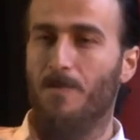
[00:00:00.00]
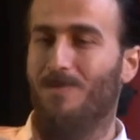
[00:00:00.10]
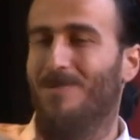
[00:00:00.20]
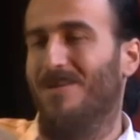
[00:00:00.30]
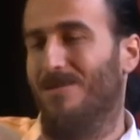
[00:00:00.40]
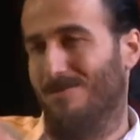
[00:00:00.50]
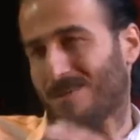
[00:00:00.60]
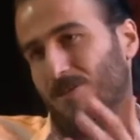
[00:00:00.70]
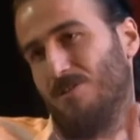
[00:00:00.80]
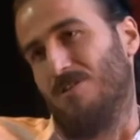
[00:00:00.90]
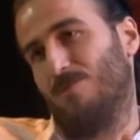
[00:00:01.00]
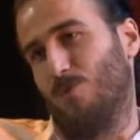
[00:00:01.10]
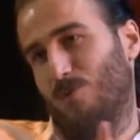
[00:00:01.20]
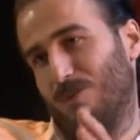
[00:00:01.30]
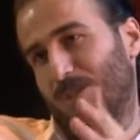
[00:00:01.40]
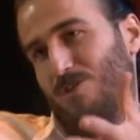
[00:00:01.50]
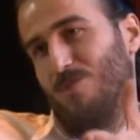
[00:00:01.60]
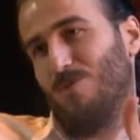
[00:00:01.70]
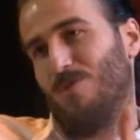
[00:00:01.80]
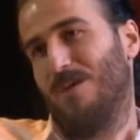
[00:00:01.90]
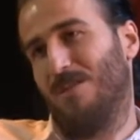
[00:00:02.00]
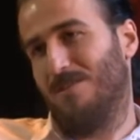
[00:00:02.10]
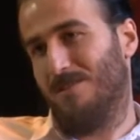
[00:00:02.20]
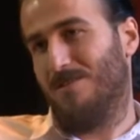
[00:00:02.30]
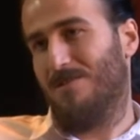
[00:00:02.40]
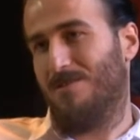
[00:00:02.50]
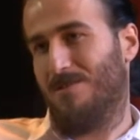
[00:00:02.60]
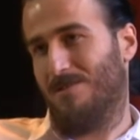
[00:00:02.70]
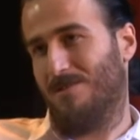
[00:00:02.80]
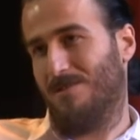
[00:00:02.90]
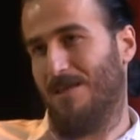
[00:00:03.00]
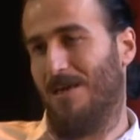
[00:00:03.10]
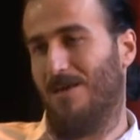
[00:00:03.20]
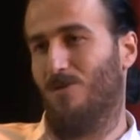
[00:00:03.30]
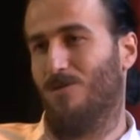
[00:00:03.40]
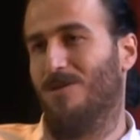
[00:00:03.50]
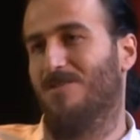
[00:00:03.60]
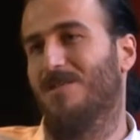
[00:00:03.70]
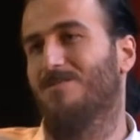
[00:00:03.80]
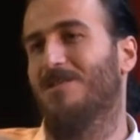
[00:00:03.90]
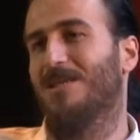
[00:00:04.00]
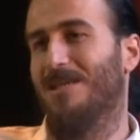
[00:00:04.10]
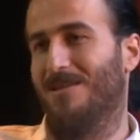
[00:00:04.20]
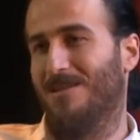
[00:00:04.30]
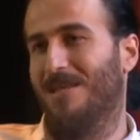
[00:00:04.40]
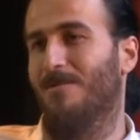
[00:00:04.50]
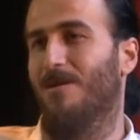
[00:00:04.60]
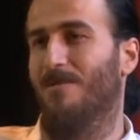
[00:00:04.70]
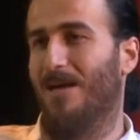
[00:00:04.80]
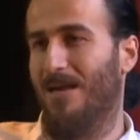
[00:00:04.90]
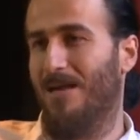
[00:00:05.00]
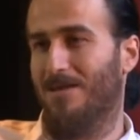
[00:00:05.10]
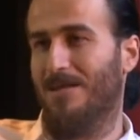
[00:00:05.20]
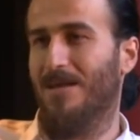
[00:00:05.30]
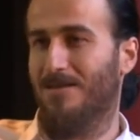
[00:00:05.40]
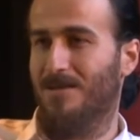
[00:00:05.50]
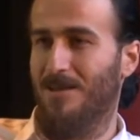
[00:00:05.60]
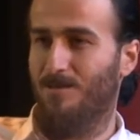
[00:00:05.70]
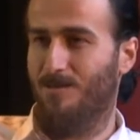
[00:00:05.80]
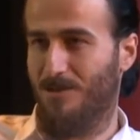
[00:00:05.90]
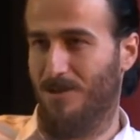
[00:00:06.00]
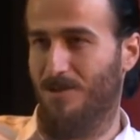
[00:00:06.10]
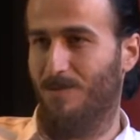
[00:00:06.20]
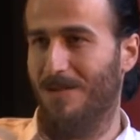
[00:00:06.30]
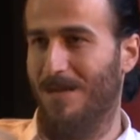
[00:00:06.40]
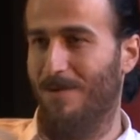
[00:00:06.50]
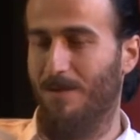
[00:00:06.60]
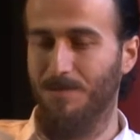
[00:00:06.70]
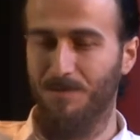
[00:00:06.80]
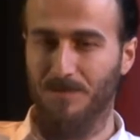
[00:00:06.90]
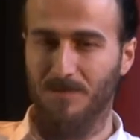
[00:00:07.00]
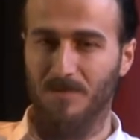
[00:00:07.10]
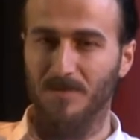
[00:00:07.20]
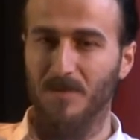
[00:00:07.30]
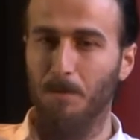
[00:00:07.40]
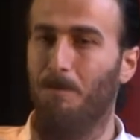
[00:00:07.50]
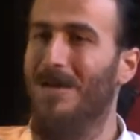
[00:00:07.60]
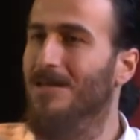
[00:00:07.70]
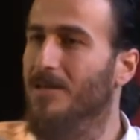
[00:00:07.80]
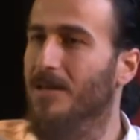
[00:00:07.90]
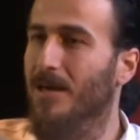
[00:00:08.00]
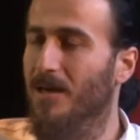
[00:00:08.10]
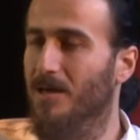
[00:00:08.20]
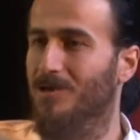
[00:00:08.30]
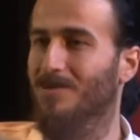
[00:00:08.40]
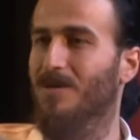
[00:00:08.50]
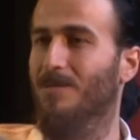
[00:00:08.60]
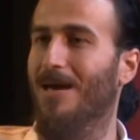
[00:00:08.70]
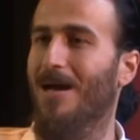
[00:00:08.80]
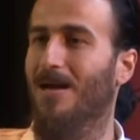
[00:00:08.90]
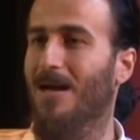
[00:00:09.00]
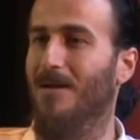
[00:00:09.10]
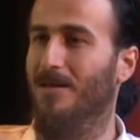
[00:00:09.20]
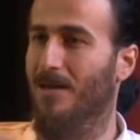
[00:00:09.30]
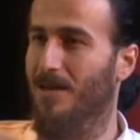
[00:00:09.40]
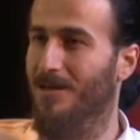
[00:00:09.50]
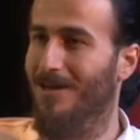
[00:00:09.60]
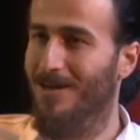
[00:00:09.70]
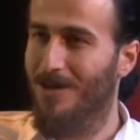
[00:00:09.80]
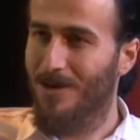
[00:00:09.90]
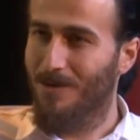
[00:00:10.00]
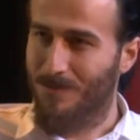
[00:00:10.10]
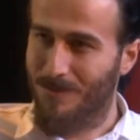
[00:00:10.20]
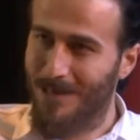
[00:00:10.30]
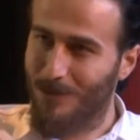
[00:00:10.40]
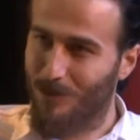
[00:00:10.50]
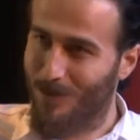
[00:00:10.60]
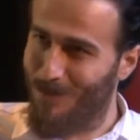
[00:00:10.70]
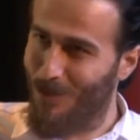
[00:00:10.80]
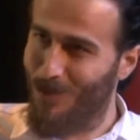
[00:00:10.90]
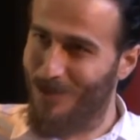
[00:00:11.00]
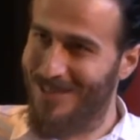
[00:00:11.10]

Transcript: Bir de yaşlı büyük, yaşı büyük. Hani saygı, saygı noktasında bir şey diyemem yani. Hani tersleyip çıkıp gidemem. Belki de içimde bir yerlerde hani tiyatroda bir oyunda